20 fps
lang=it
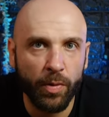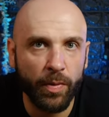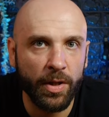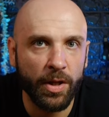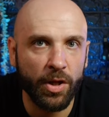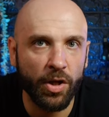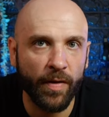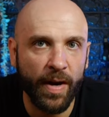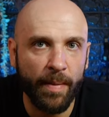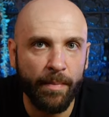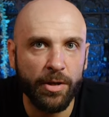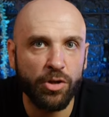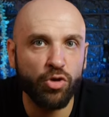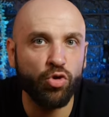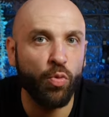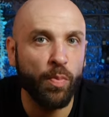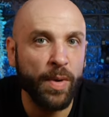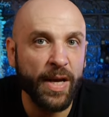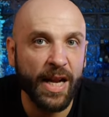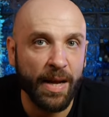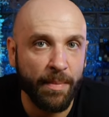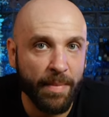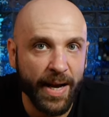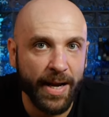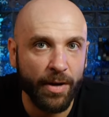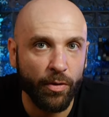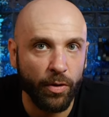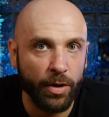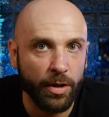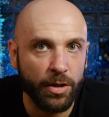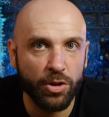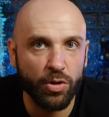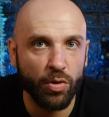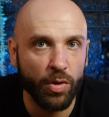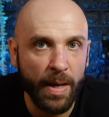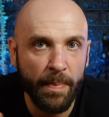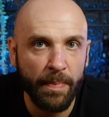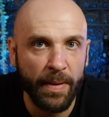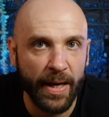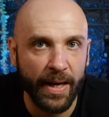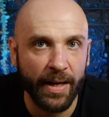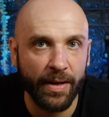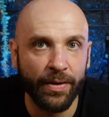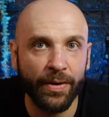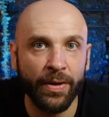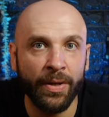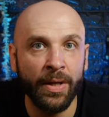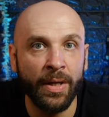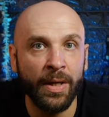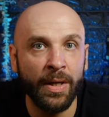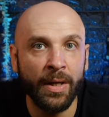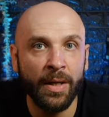quindi dovrebbe subire meno il sole pieno.